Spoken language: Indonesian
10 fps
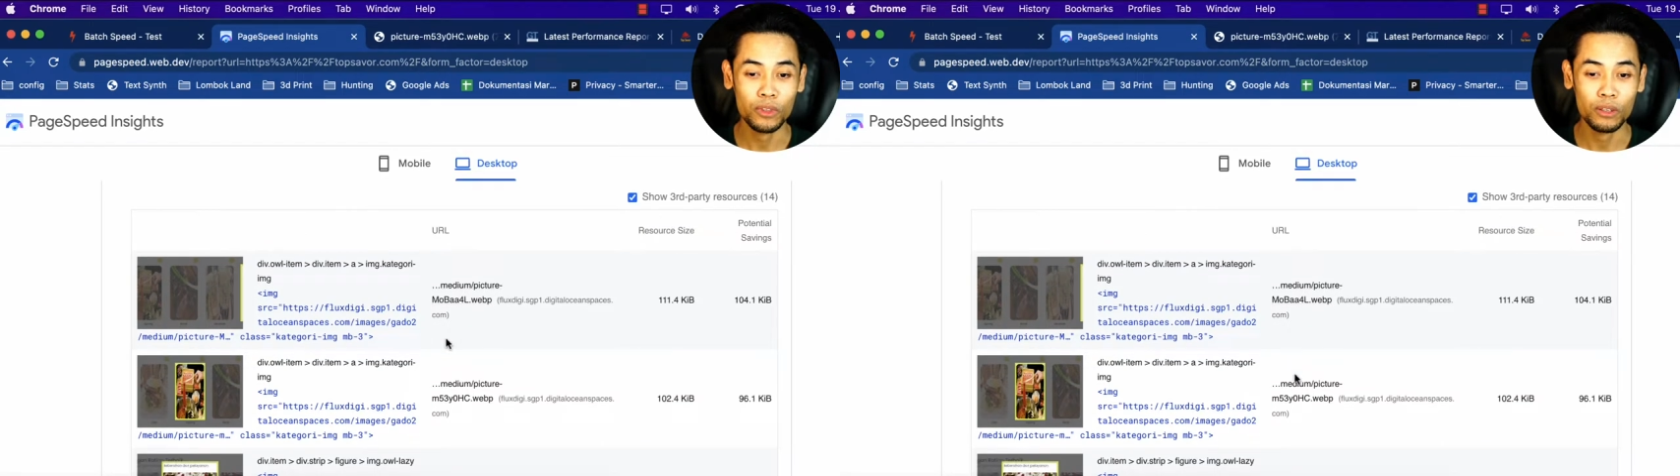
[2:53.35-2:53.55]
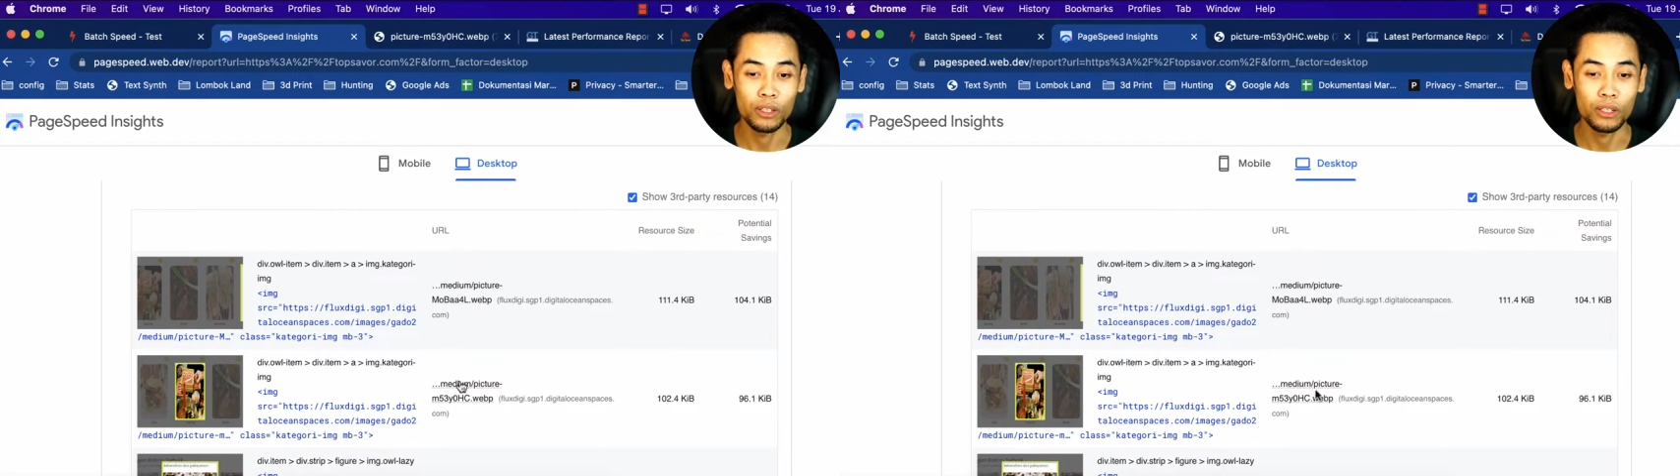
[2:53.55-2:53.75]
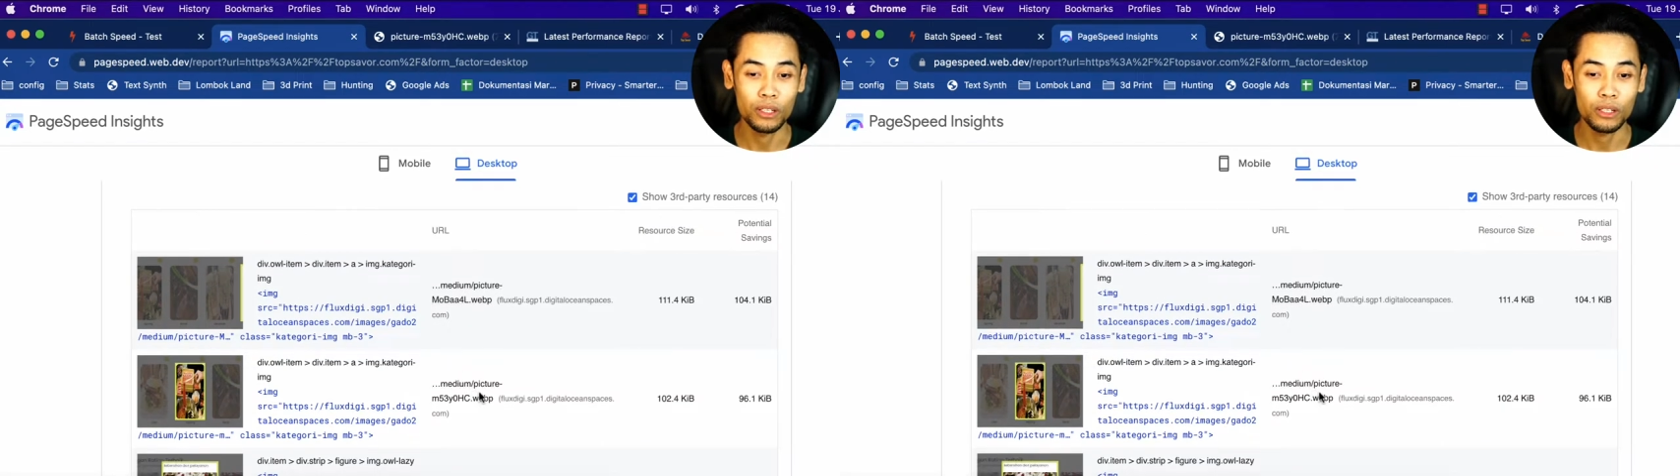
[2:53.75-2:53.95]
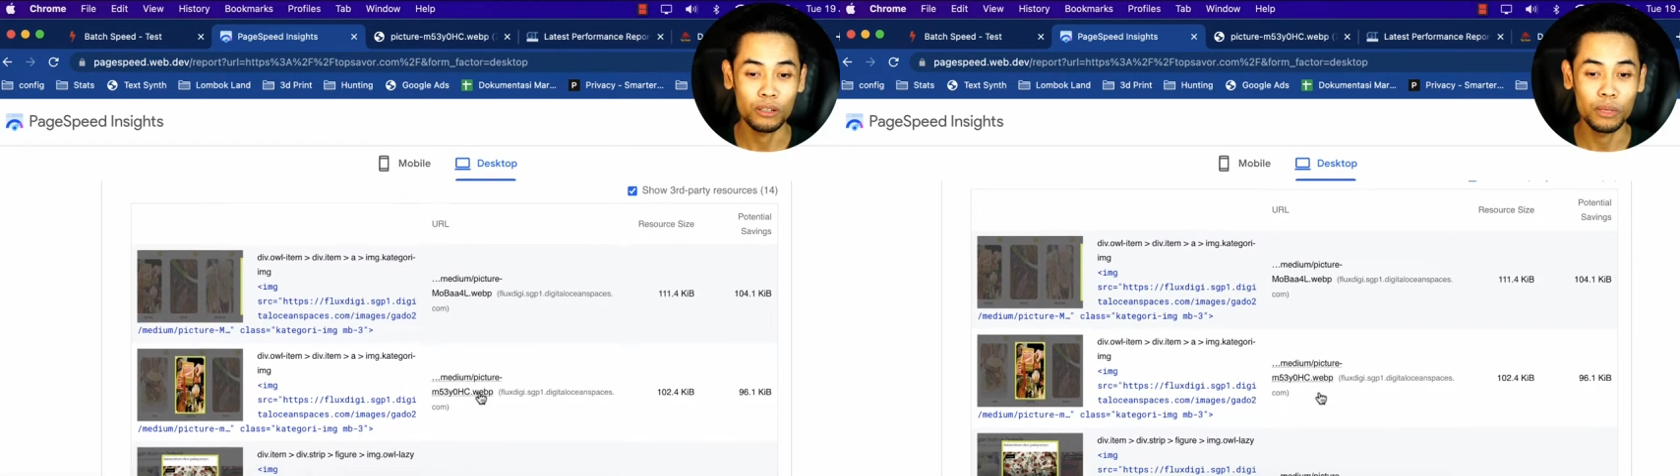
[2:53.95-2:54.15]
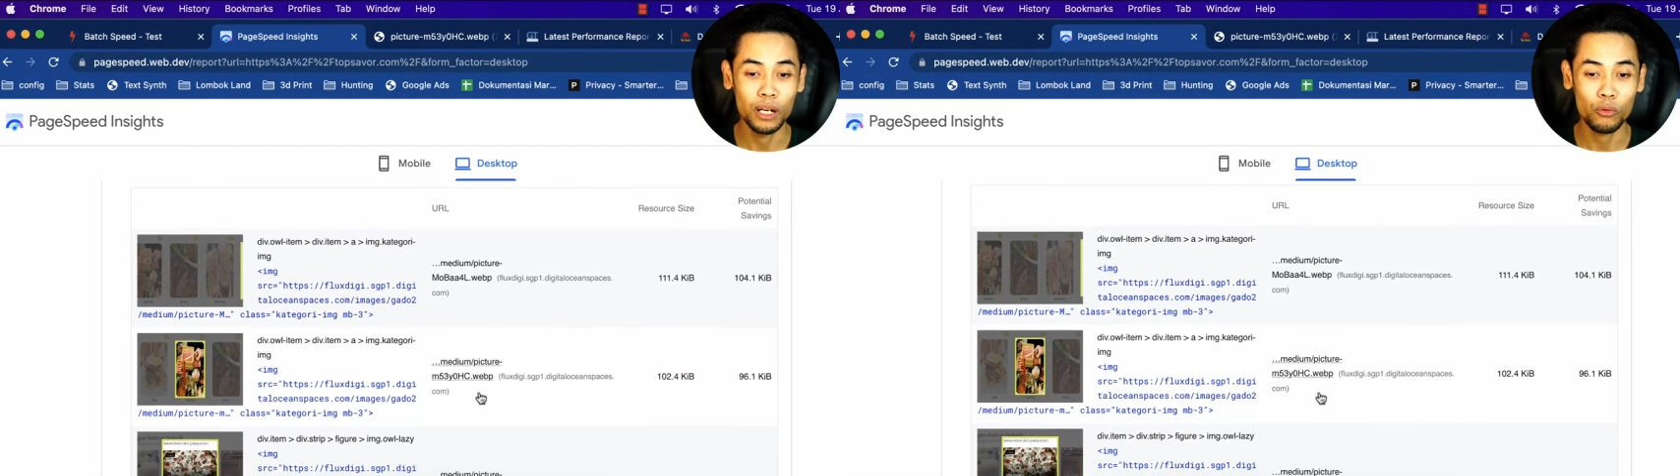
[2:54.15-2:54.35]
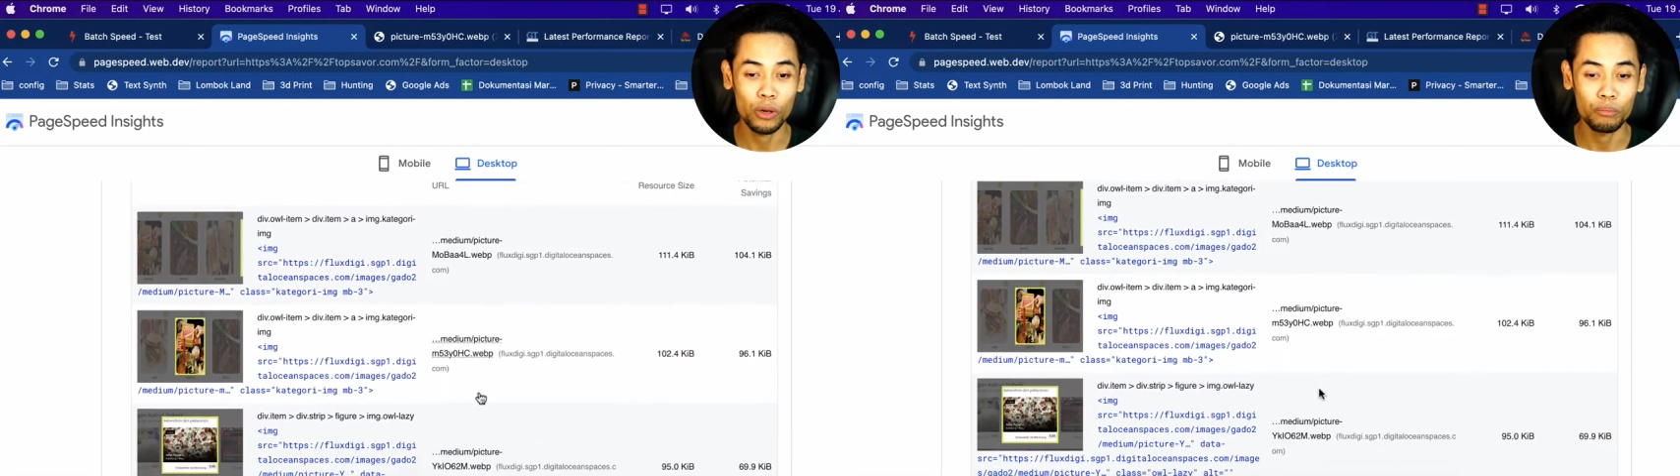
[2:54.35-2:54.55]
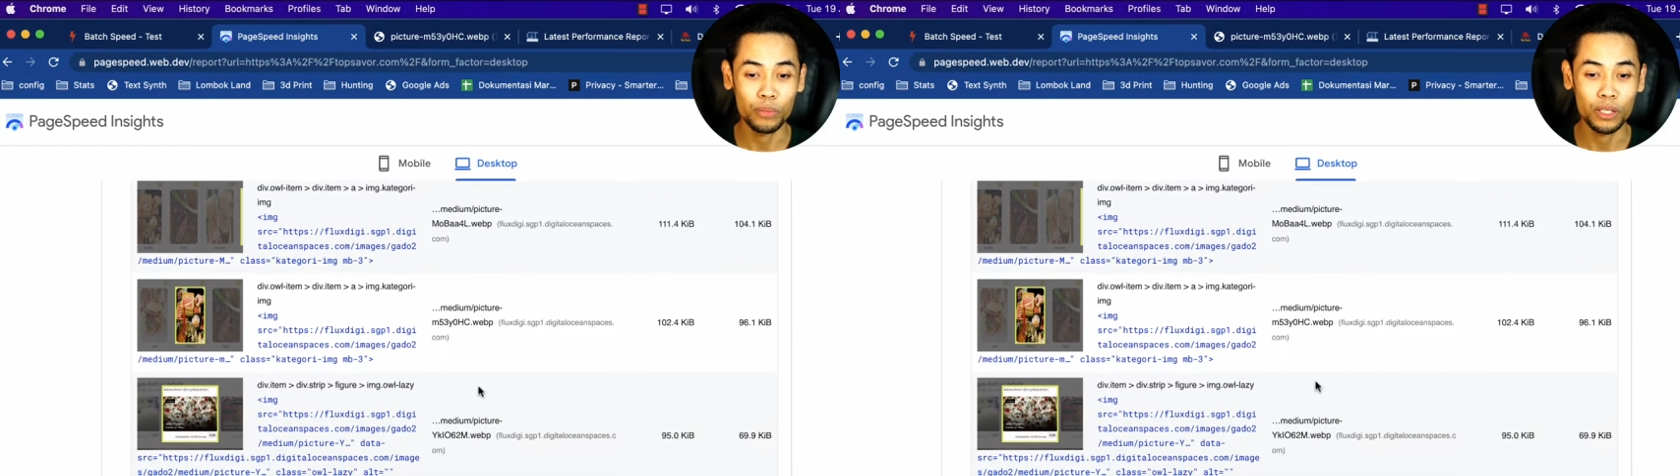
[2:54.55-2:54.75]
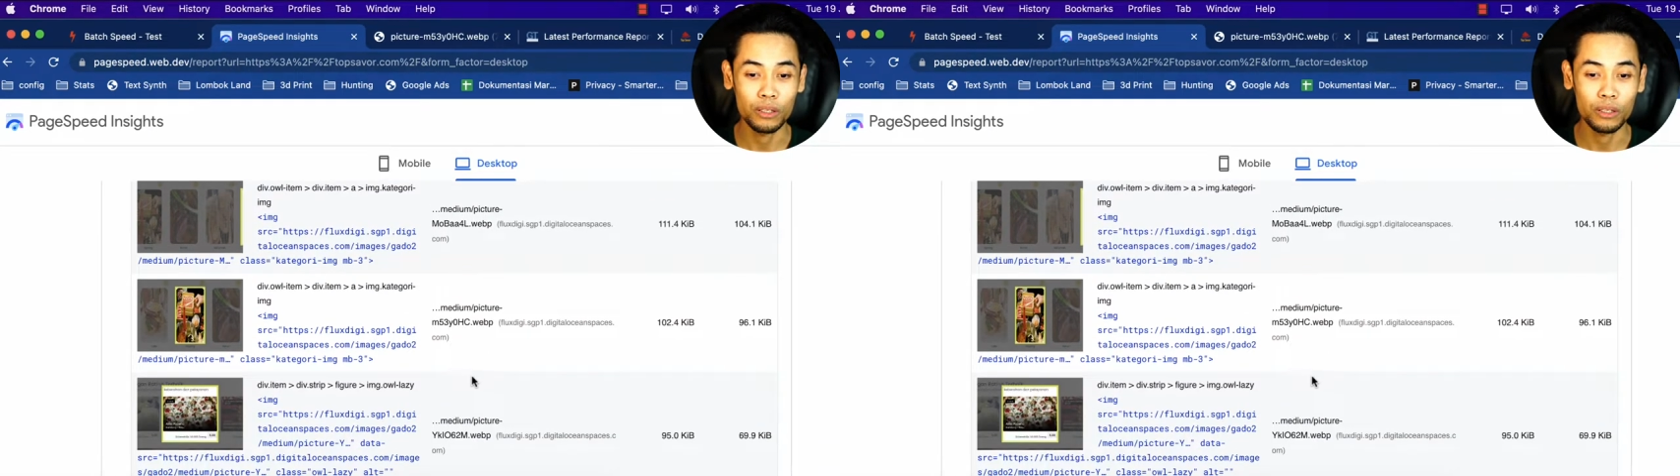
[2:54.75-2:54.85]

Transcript: Ini dia bilang WebP.